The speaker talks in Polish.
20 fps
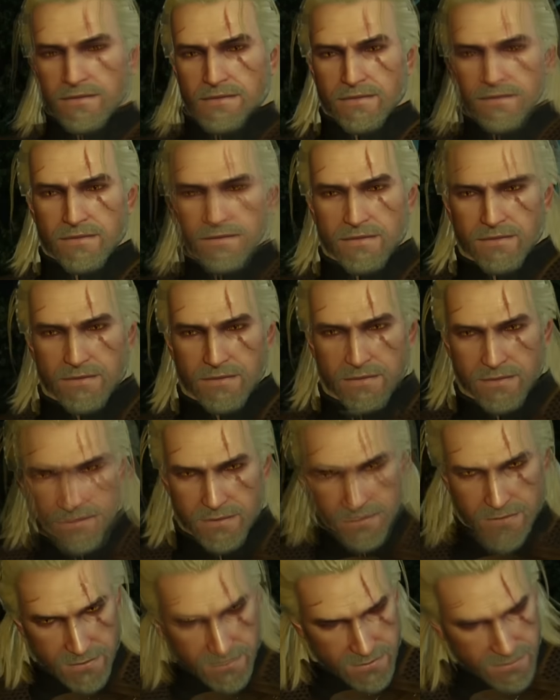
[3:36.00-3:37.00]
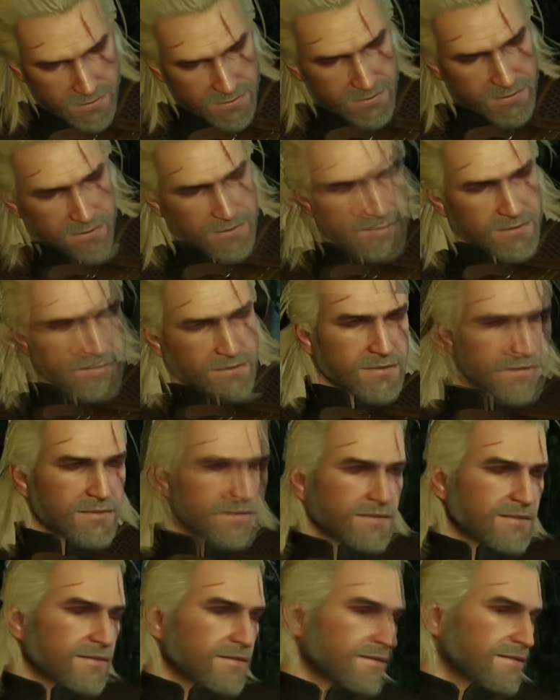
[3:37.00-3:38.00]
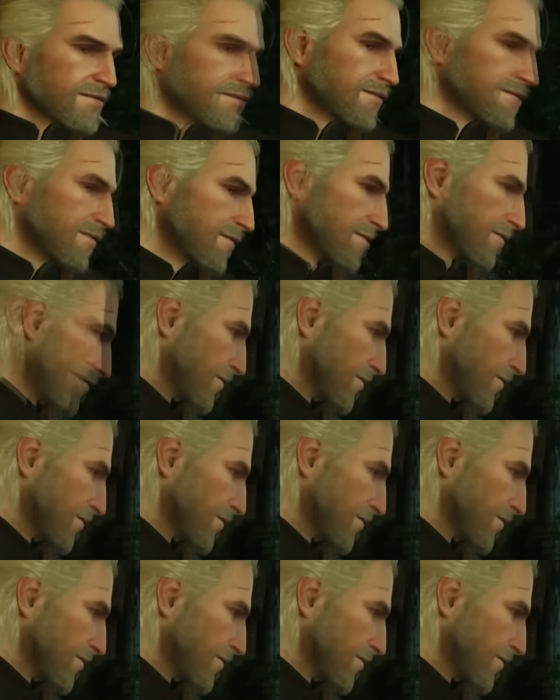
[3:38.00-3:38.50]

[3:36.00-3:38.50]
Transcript: O Boże, będę się odwracał. To ja dziewczyny myślisz, cycków nie